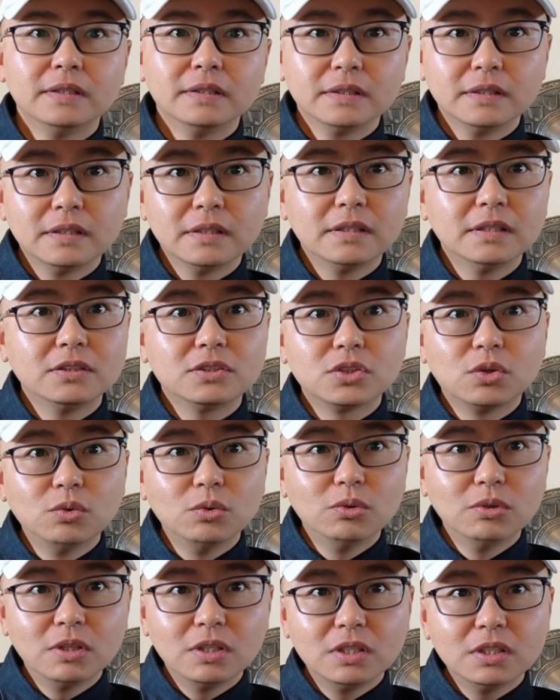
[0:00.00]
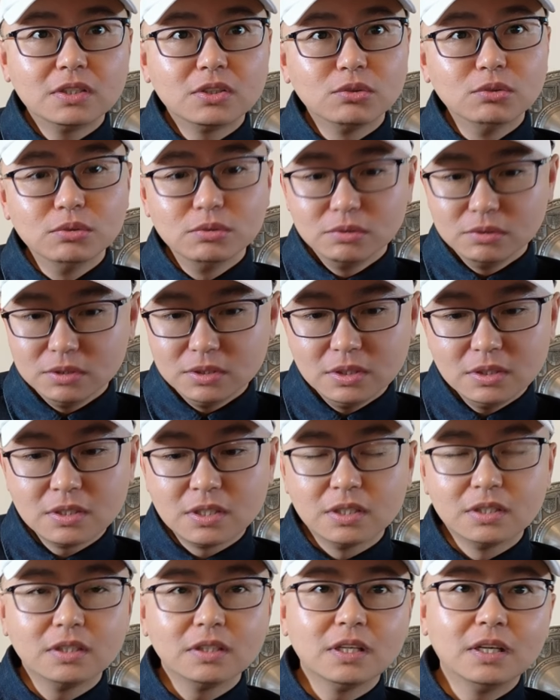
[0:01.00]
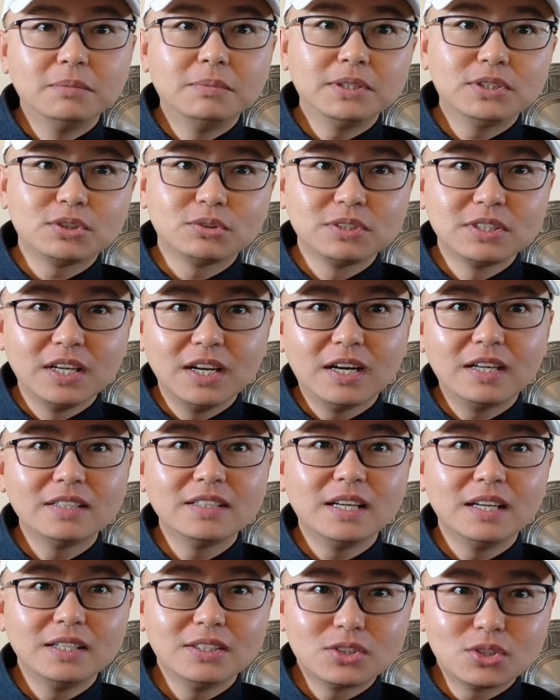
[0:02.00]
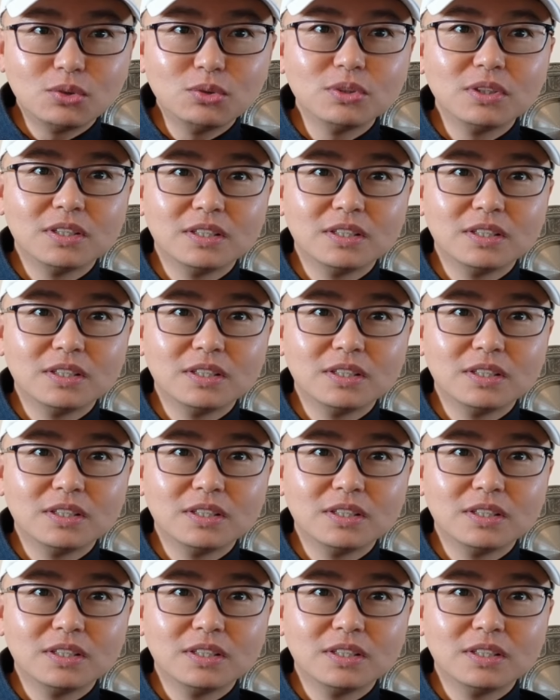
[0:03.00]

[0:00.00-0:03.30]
喝粥喝粥，可能他妈九七零二舰连粥都